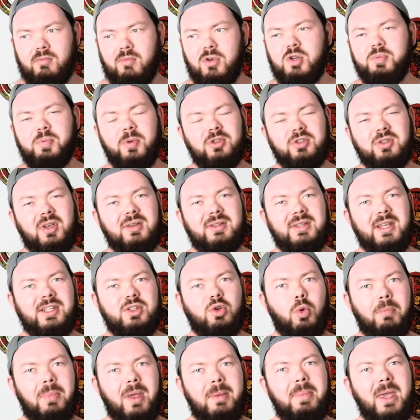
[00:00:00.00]
Moi, je pense que c'est
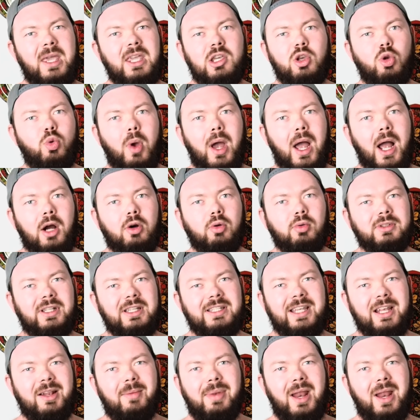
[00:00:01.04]
son bébé qui lui a raconté cette